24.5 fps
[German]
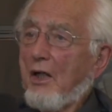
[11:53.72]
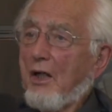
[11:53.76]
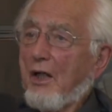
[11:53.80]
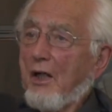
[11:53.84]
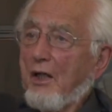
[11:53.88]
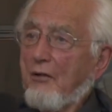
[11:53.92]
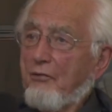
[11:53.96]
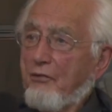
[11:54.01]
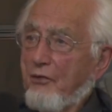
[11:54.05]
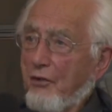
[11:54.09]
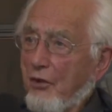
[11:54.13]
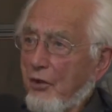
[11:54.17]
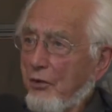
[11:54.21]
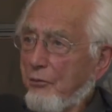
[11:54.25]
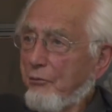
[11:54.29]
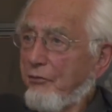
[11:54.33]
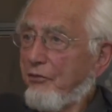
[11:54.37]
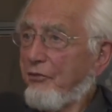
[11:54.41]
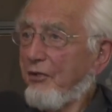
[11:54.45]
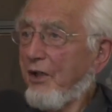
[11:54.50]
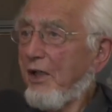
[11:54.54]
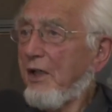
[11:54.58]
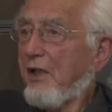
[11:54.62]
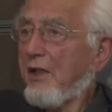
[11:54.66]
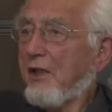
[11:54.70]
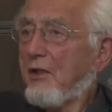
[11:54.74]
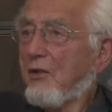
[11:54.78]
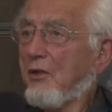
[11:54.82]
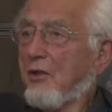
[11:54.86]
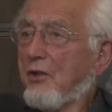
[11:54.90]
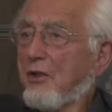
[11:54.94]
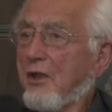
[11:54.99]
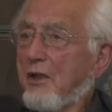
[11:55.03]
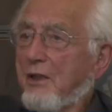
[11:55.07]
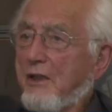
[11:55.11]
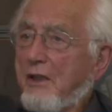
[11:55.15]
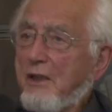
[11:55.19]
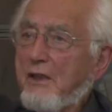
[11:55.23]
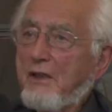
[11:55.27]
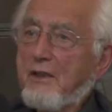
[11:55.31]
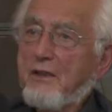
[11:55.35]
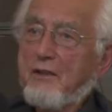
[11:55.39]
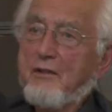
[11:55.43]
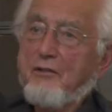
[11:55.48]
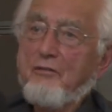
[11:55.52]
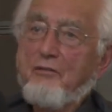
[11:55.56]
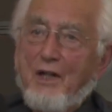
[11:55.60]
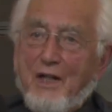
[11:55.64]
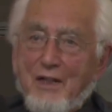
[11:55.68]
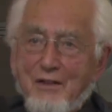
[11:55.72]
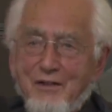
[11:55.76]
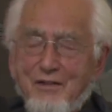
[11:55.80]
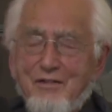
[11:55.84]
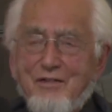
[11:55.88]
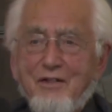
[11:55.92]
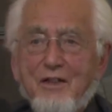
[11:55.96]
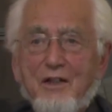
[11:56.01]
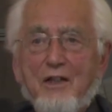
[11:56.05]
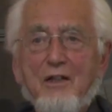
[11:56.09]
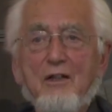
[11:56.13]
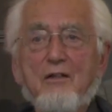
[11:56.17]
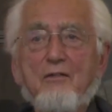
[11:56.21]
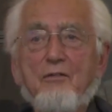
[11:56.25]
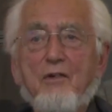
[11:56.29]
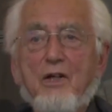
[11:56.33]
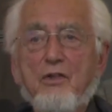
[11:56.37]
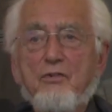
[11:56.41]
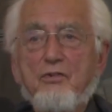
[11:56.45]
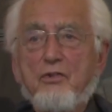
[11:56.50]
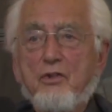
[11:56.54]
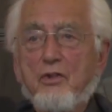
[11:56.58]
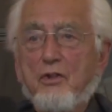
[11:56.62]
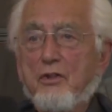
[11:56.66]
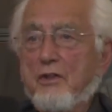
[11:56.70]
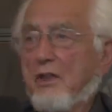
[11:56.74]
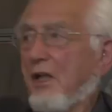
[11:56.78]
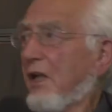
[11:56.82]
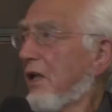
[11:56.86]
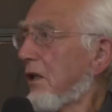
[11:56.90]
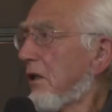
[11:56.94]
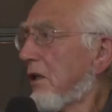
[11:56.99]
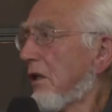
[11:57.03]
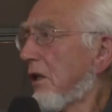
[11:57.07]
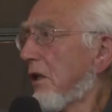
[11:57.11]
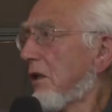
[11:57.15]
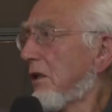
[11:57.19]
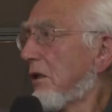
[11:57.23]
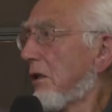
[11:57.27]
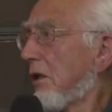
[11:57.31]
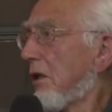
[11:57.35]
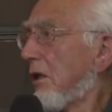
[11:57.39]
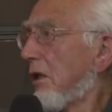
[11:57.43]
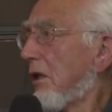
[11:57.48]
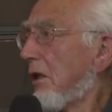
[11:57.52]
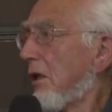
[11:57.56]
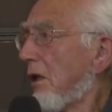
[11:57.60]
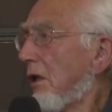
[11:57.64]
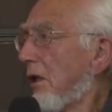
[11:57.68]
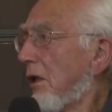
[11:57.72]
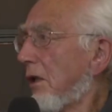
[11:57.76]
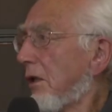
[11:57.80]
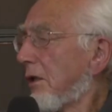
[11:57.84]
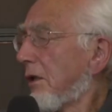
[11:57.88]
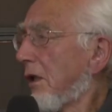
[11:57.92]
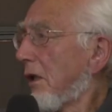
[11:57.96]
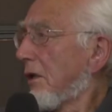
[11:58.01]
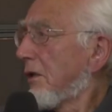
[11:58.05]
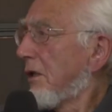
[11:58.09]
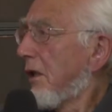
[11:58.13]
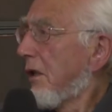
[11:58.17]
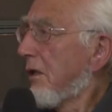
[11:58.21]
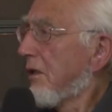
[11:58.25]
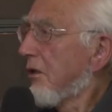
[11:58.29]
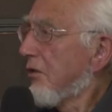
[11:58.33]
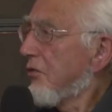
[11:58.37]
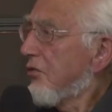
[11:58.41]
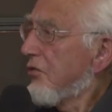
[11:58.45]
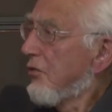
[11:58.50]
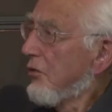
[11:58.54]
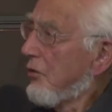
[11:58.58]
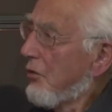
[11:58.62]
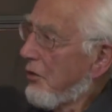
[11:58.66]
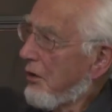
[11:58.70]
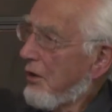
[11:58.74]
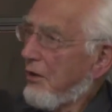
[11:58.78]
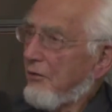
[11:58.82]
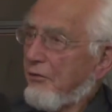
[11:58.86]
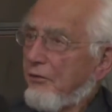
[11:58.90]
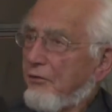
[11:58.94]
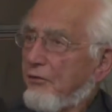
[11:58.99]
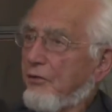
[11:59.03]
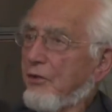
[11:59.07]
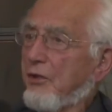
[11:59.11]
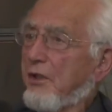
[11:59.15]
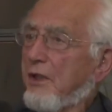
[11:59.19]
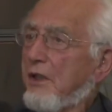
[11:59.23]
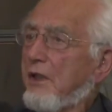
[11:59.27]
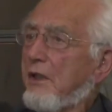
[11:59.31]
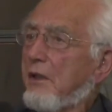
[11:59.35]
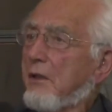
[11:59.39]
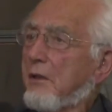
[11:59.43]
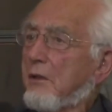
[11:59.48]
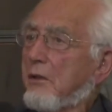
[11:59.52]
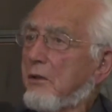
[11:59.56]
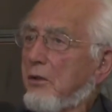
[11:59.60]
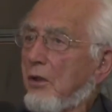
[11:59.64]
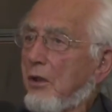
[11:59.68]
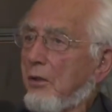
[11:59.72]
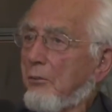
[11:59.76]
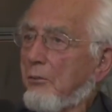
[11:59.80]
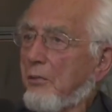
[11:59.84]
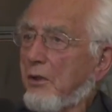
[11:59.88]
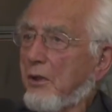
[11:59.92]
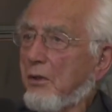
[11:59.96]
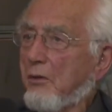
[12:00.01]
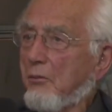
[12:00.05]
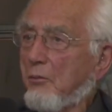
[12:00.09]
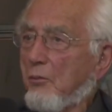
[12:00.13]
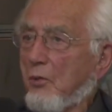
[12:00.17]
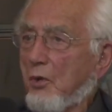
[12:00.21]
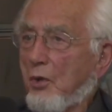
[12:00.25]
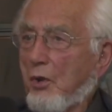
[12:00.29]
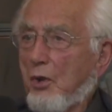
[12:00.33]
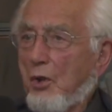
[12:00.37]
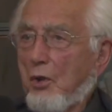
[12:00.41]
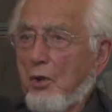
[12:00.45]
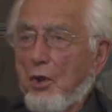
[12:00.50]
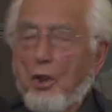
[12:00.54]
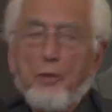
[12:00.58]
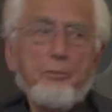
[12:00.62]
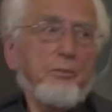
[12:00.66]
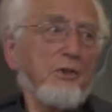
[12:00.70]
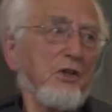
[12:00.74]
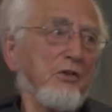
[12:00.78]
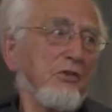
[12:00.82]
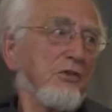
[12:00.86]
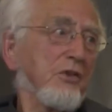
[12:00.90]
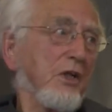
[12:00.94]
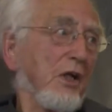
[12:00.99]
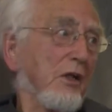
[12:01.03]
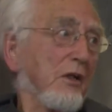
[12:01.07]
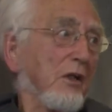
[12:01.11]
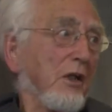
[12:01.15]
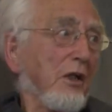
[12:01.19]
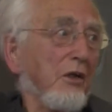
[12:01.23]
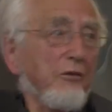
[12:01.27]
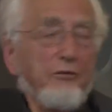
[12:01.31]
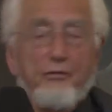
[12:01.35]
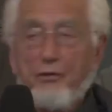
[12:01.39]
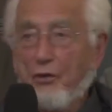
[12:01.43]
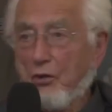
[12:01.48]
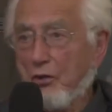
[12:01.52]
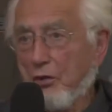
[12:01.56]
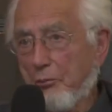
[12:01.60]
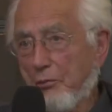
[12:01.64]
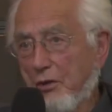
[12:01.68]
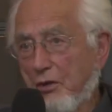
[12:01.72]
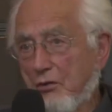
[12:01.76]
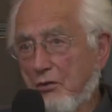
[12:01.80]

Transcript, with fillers: reformfähig oder nicht, wenn sich etwas dort ändert, dann kann es nur von innen kommen. Ob das dann Reform